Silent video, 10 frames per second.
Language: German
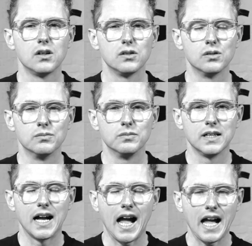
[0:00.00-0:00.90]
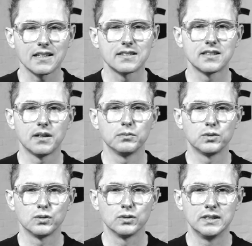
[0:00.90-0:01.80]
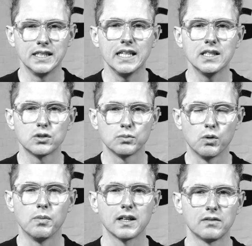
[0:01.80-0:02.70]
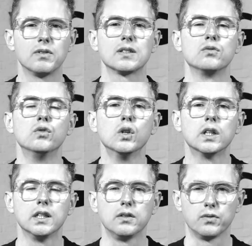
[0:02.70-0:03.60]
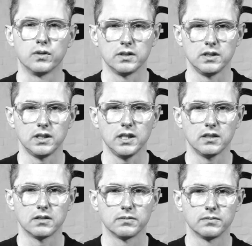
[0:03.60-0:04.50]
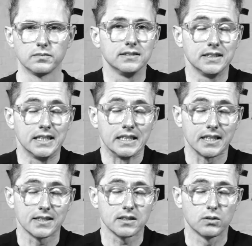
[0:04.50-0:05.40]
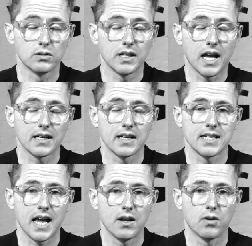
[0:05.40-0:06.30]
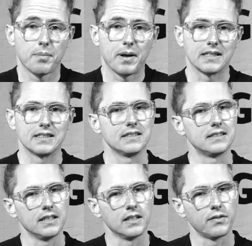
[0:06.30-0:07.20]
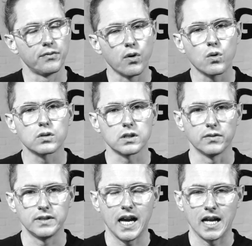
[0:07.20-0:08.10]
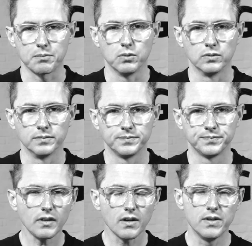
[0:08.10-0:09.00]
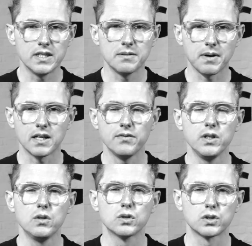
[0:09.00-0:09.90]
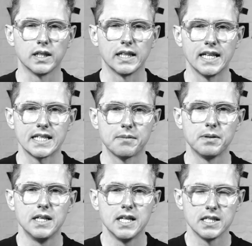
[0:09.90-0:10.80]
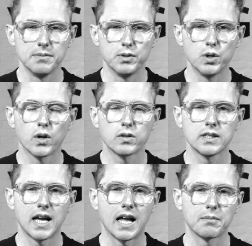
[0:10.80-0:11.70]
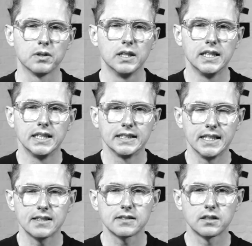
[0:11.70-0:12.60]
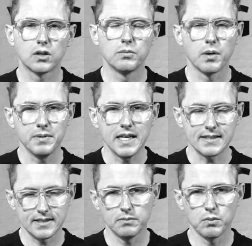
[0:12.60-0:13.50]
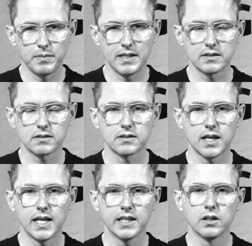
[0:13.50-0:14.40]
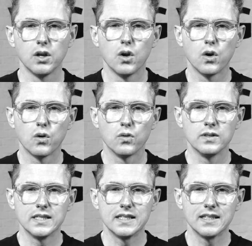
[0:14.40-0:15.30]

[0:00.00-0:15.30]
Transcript: um achtsam zu sehen, zu beobachten, was wirklich vor sich geht. Die dritte Grundlage der Thai-Yoga-Praxis ist der Fokus auf die Atmung. Wie ich in dem anderen Video schon erklärt habe, die Bedeutung der Atmung, geht es darum, im jetzigen Moment zu sein und